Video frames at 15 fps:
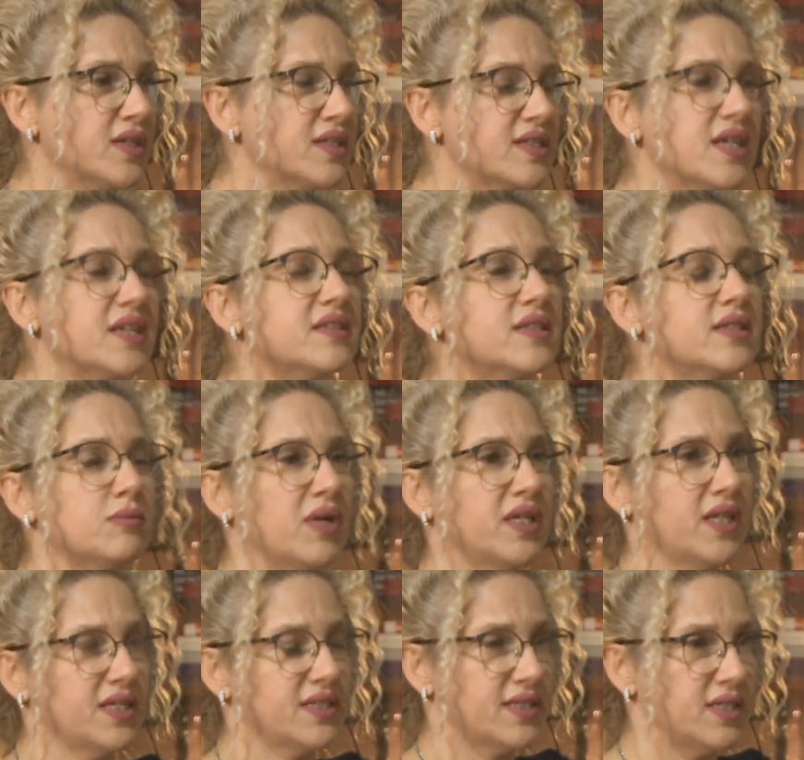Satır
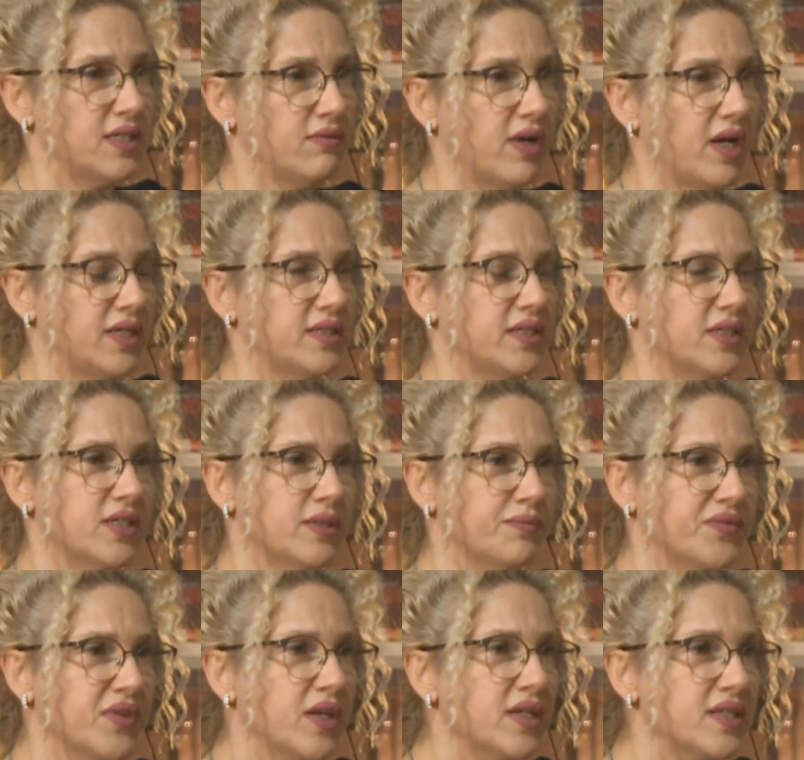Manastırı vardır.
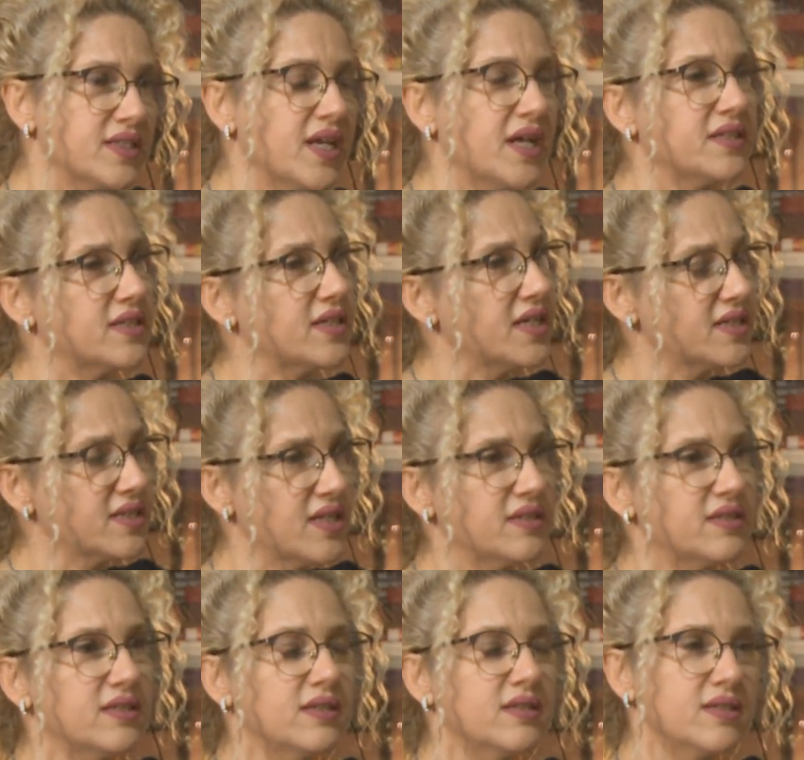Satre,
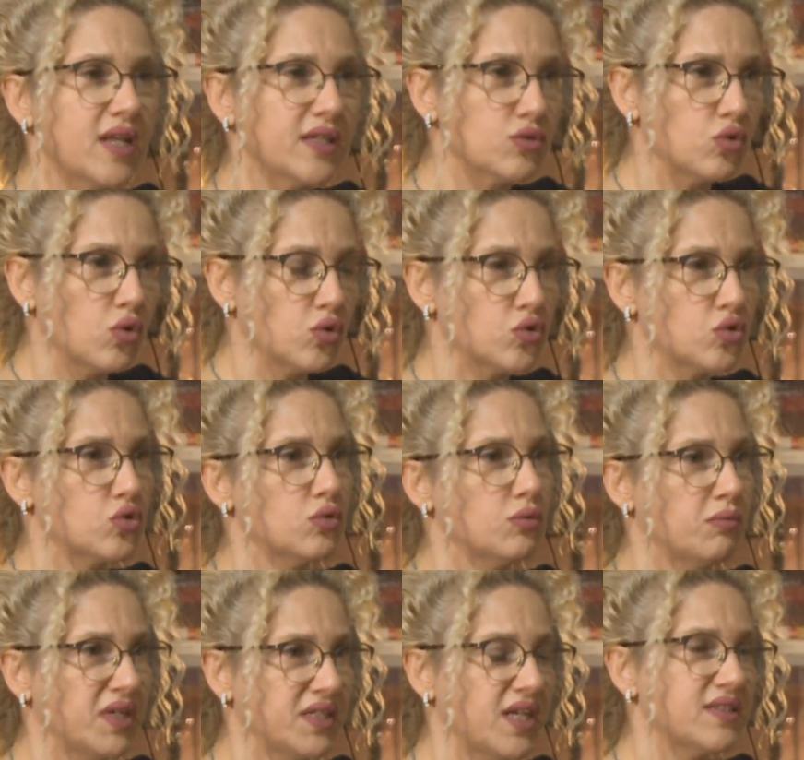Satır, Satros
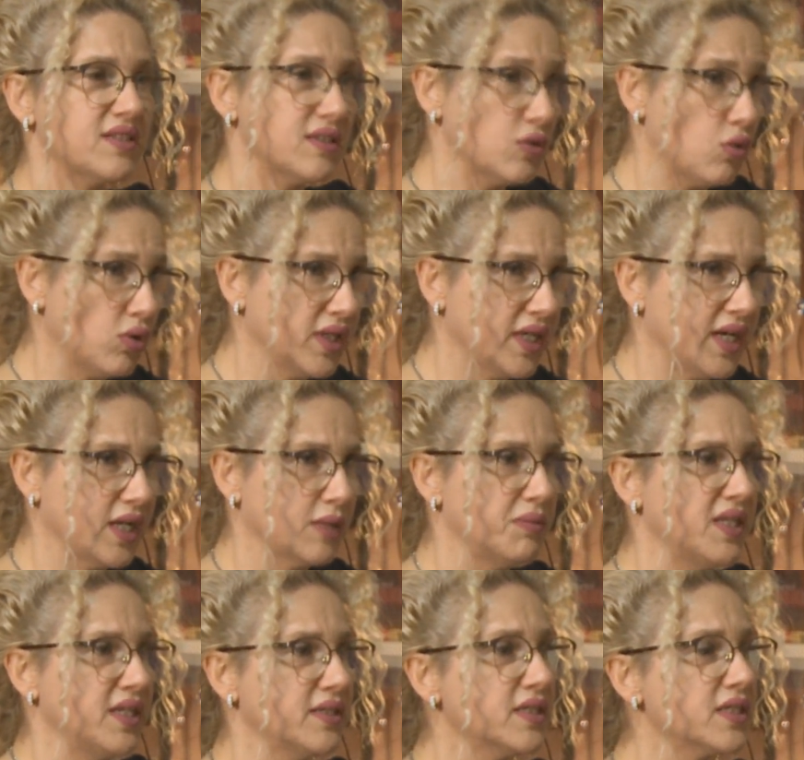manastırı olarak
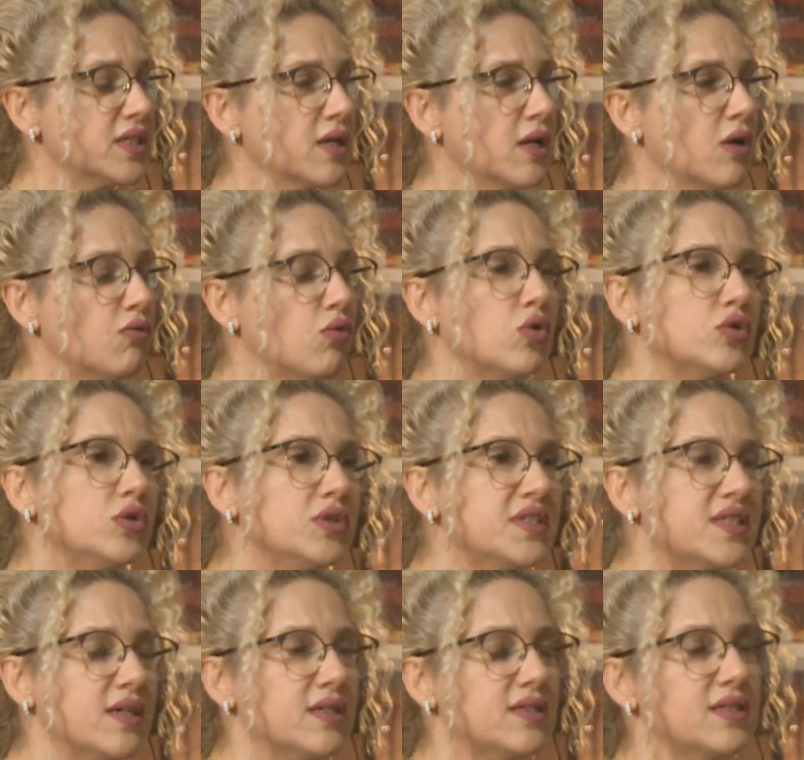bilinir.
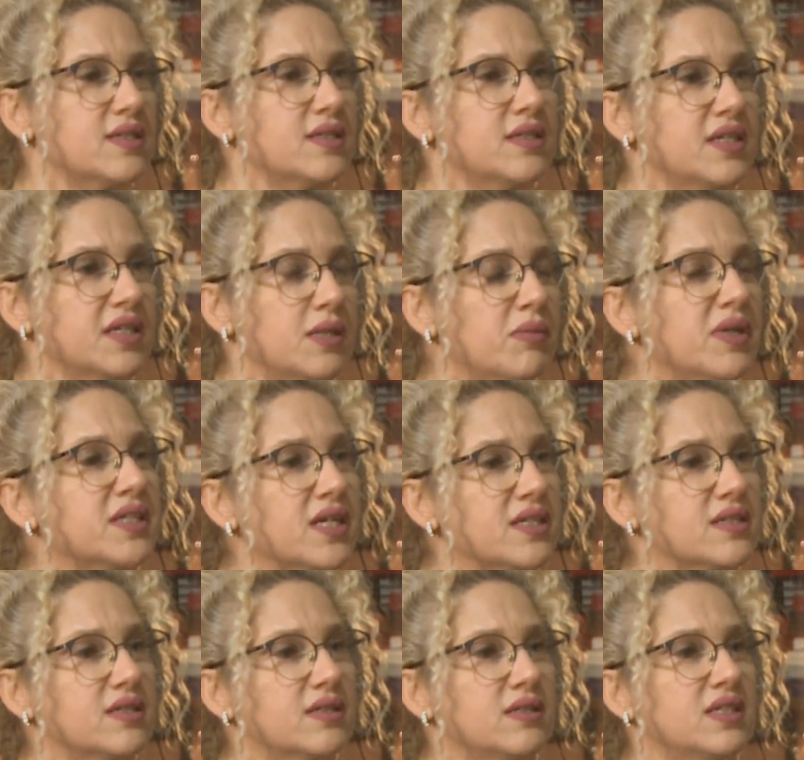Vordonisi adasındaki
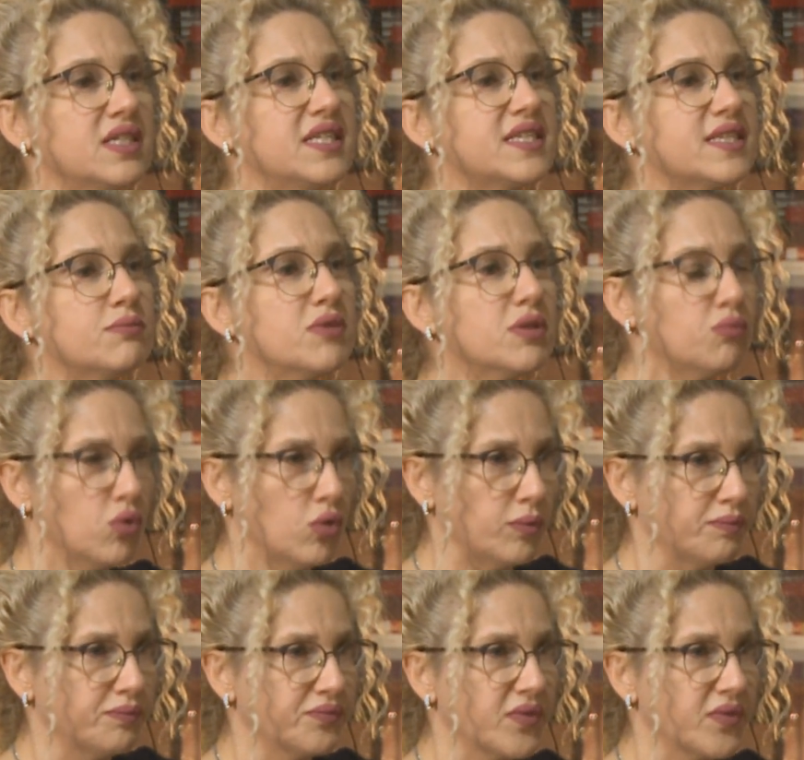manastırın ismi bu.